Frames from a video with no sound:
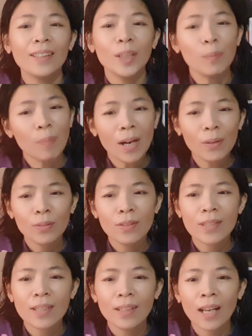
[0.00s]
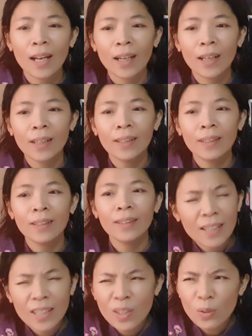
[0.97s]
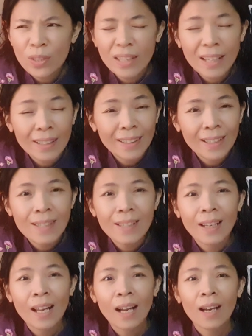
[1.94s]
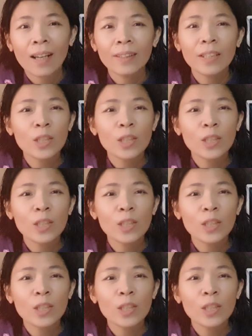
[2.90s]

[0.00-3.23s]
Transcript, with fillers: napagod sila, exhausted na sila.